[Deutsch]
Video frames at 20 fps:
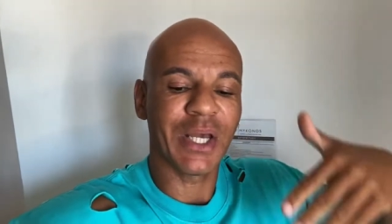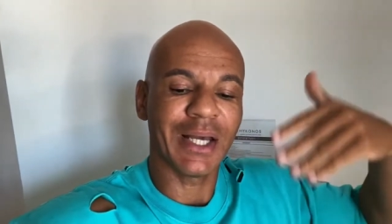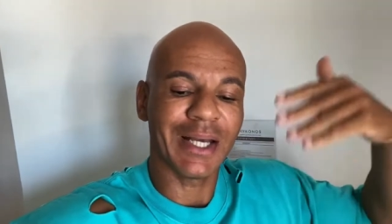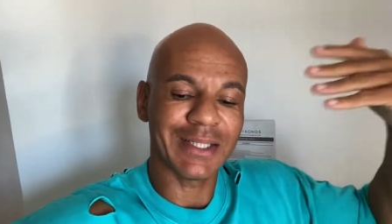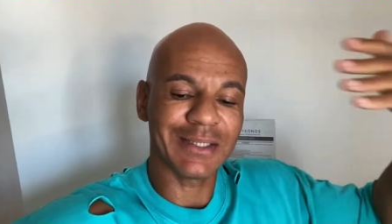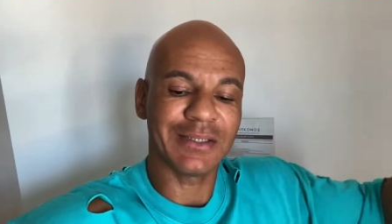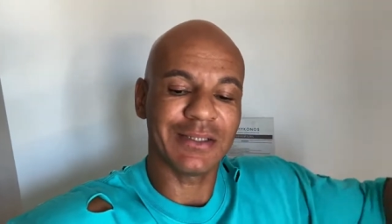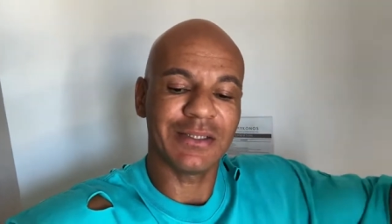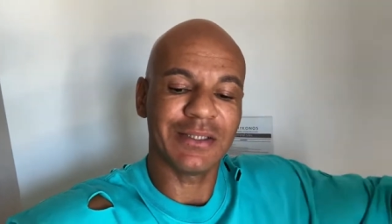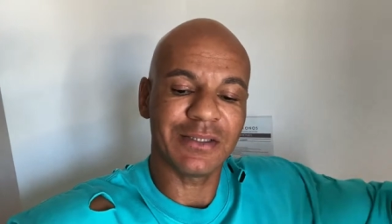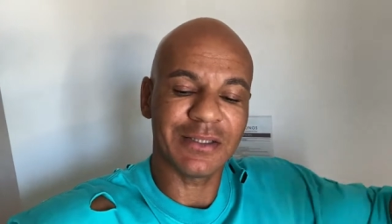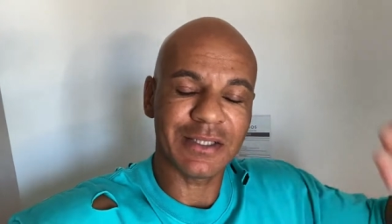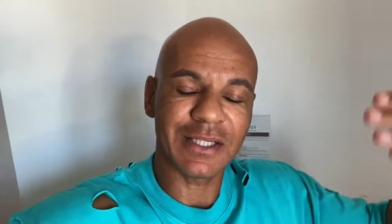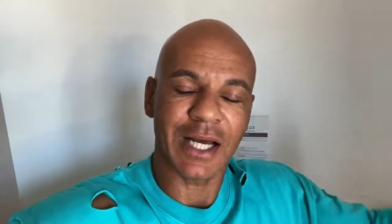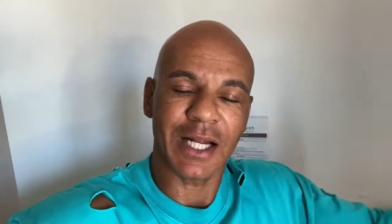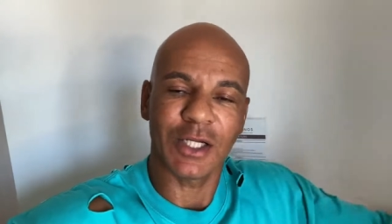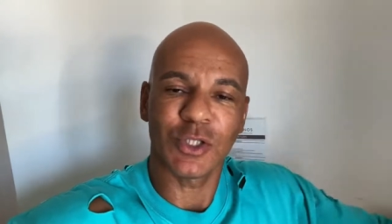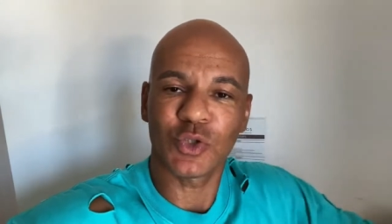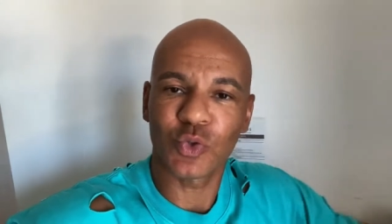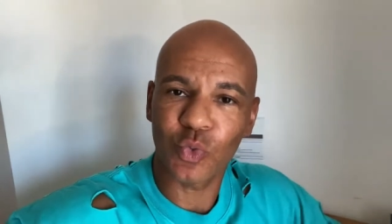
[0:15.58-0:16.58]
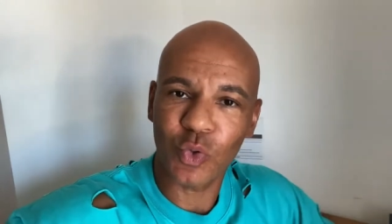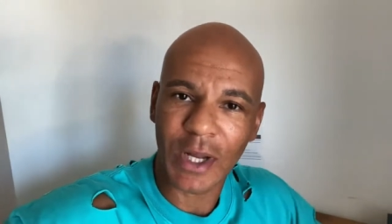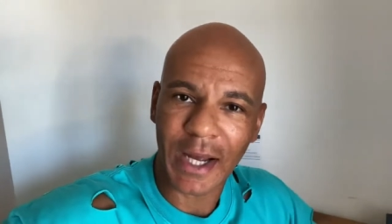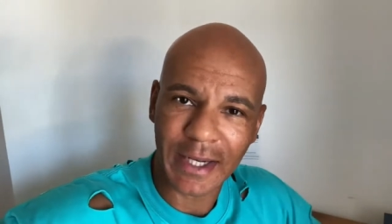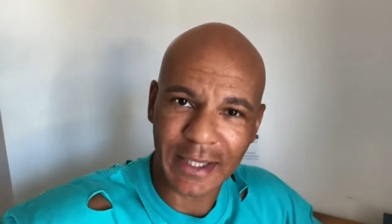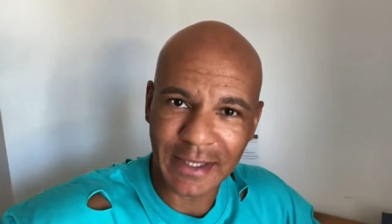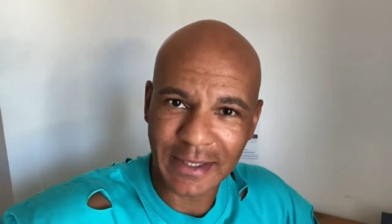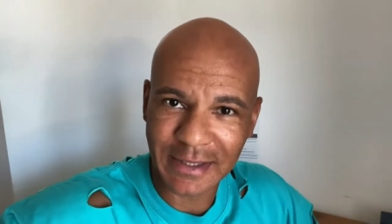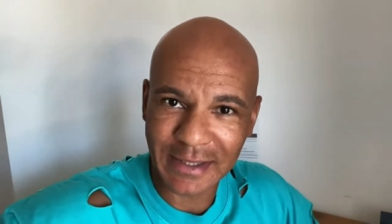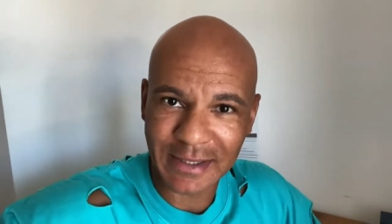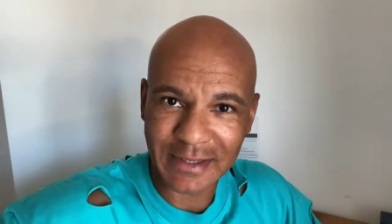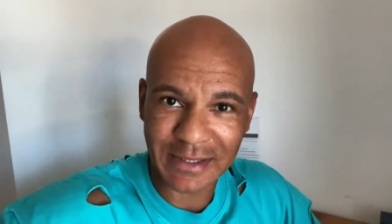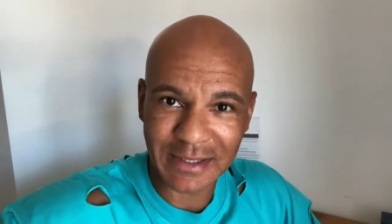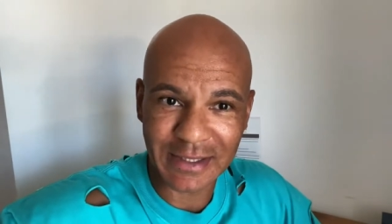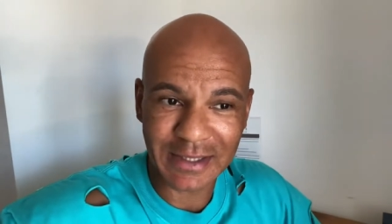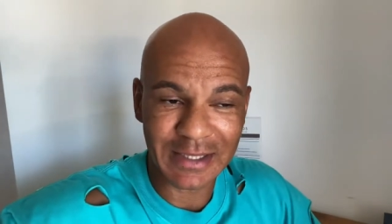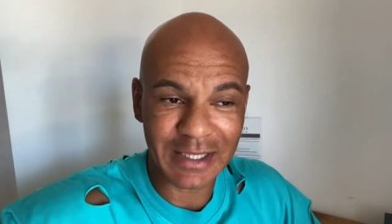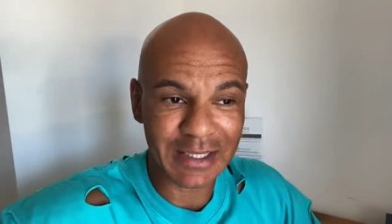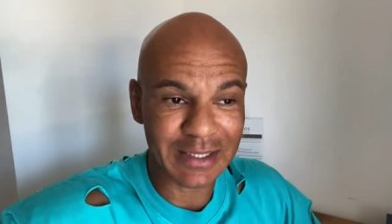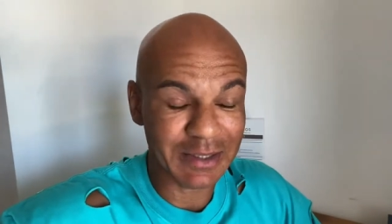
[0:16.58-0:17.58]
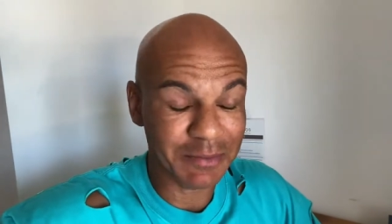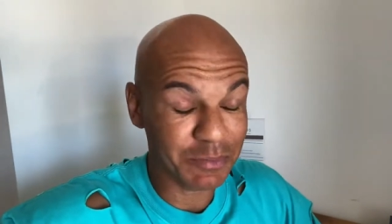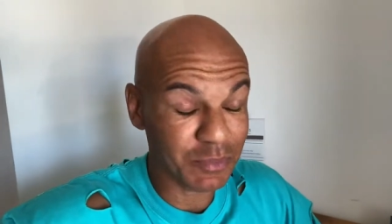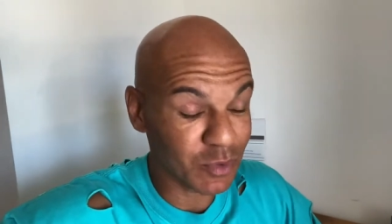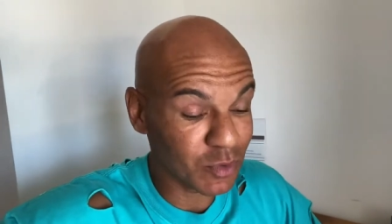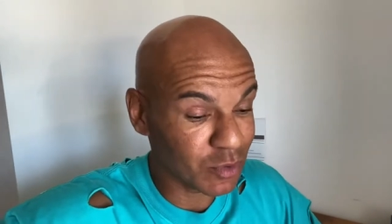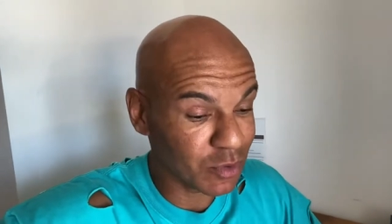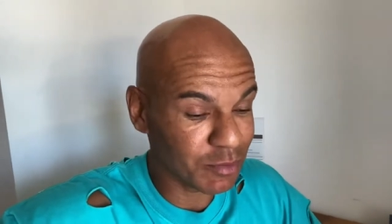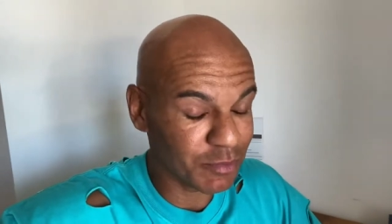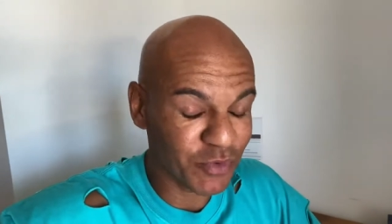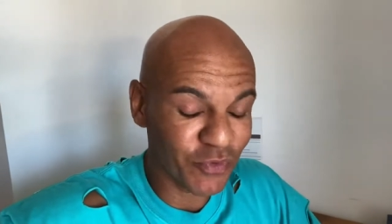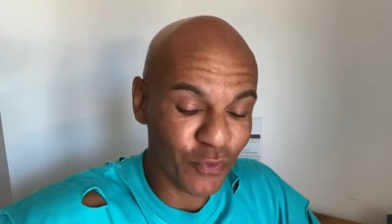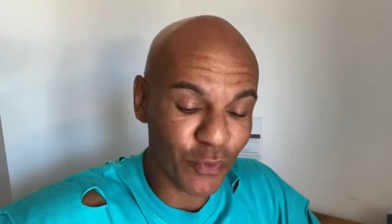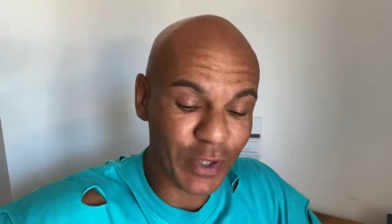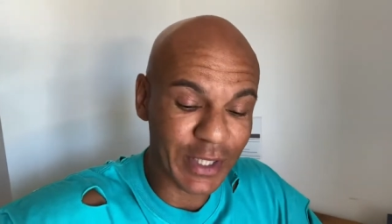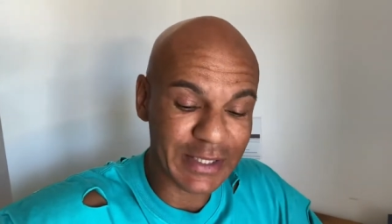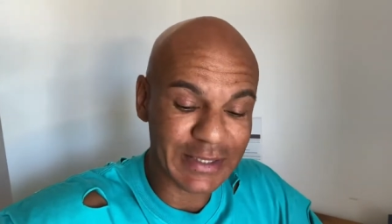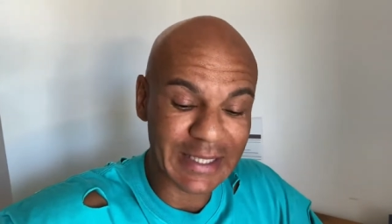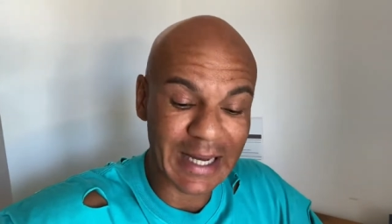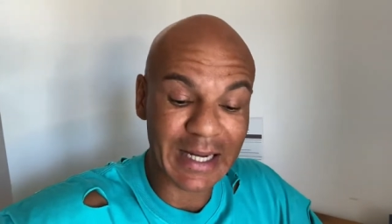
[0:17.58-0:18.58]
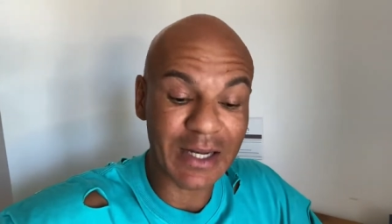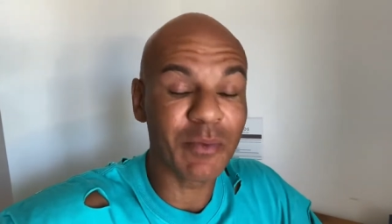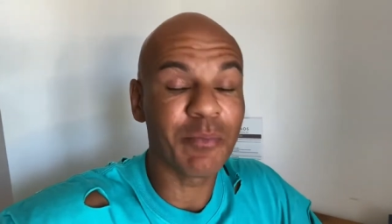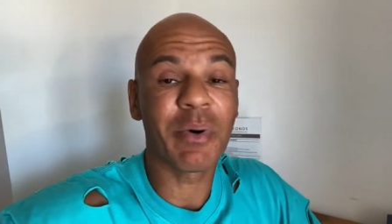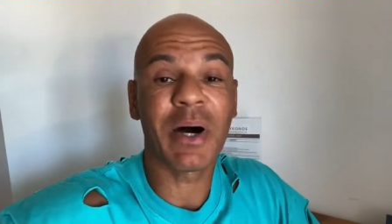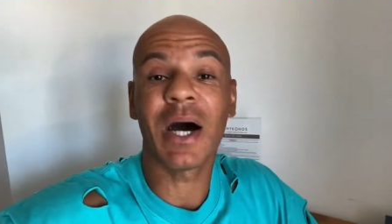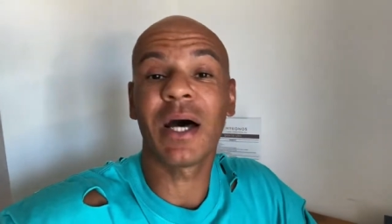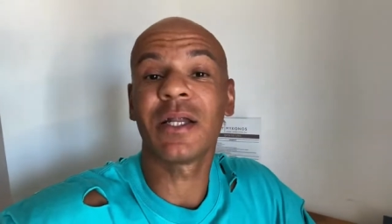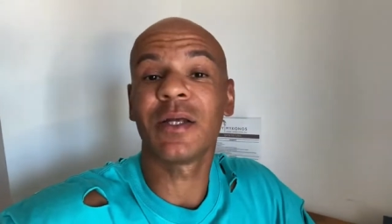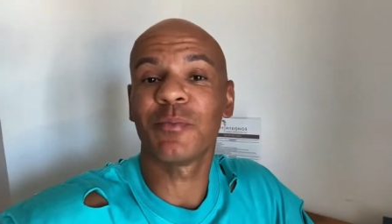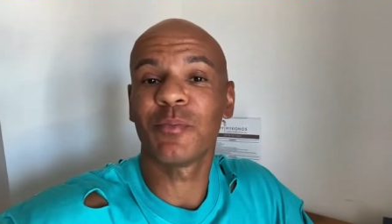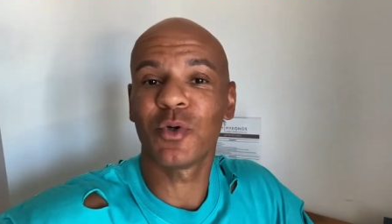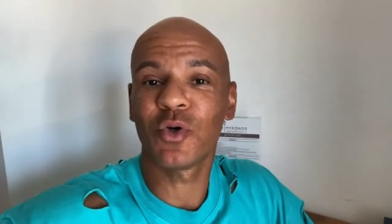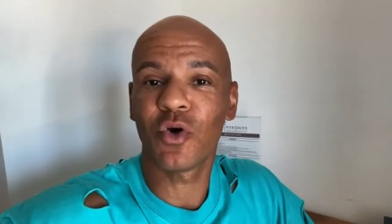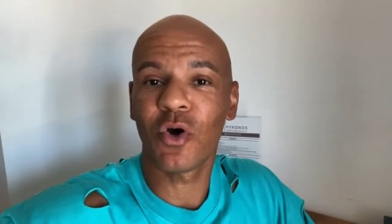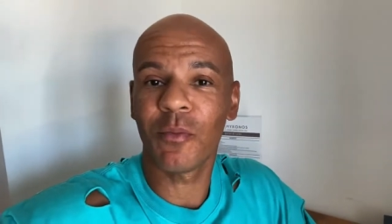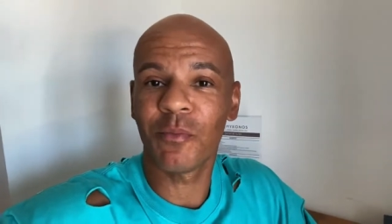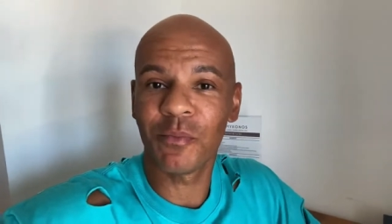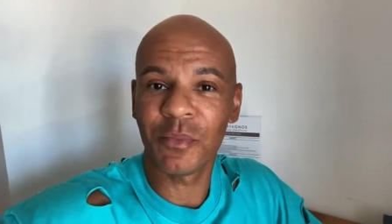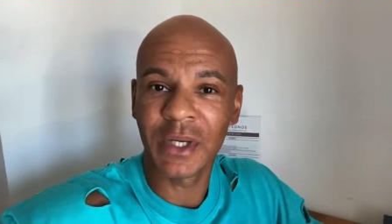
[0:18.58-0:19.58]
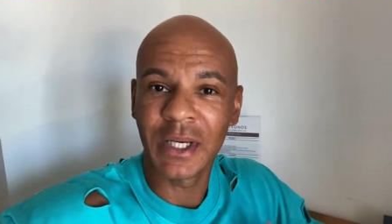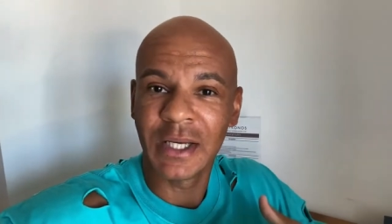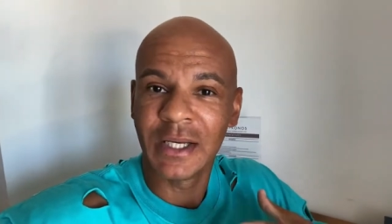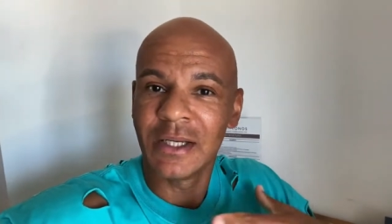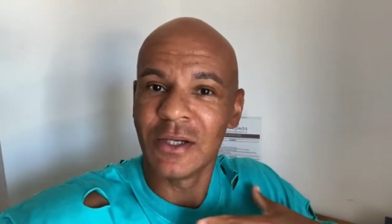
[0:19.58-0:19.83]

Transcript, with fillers: es zieht sich alles so lange hin, dass ich gedacht habe, no, bevor jetzt alle Panik bekommen,